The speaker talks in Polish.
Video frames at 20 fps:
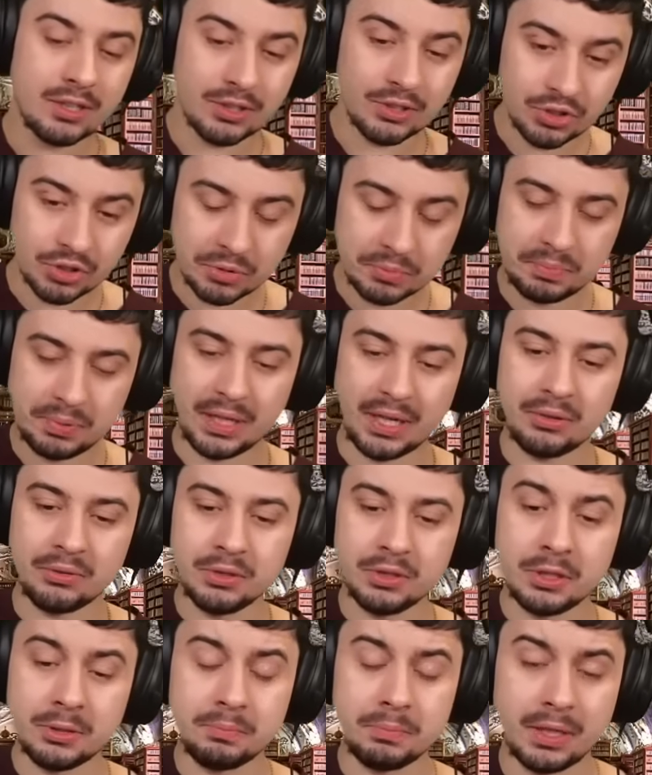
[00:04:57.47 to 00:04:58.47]
że
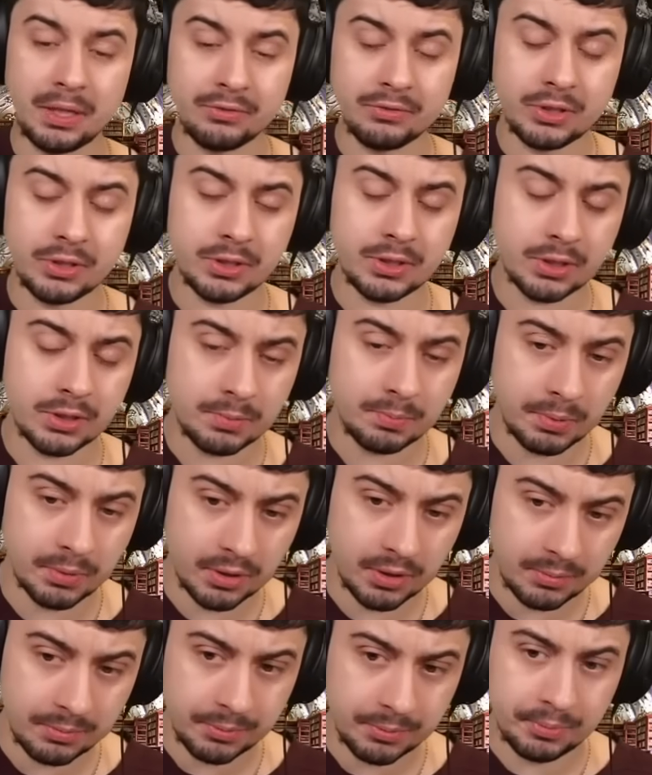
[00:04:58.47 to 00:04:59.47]
biały naprawdę ze
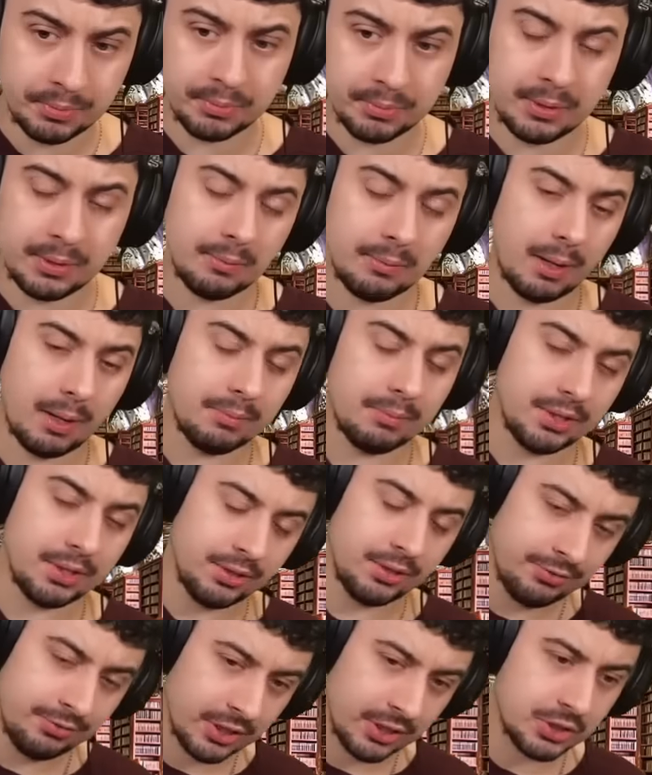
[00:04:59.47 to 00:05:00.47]
sporymi
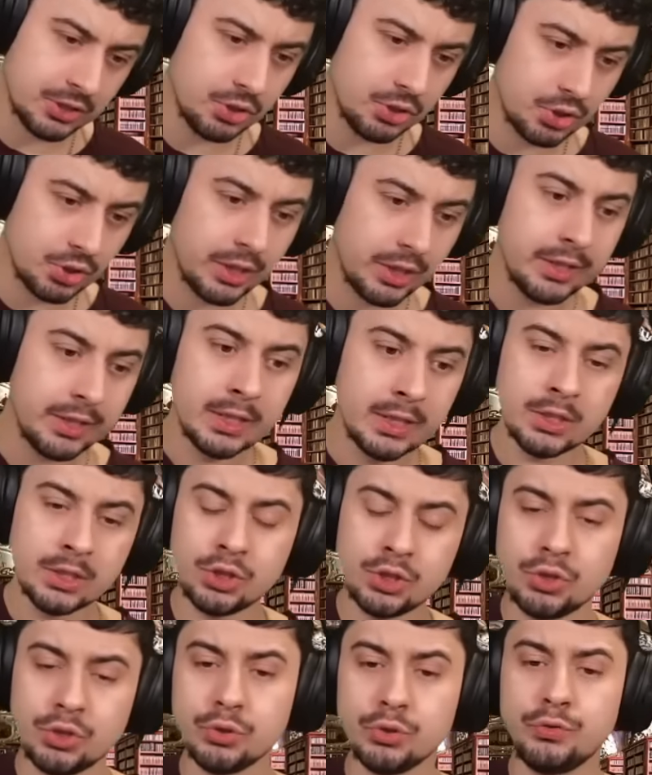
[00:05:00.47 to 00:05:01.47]
problemami. I faktycznie
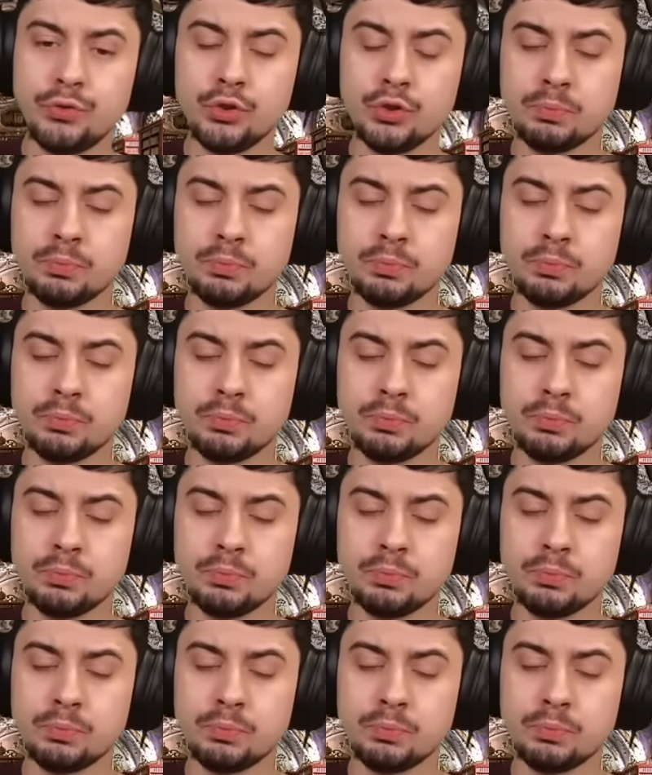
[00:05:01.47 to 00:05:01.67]
Stockfish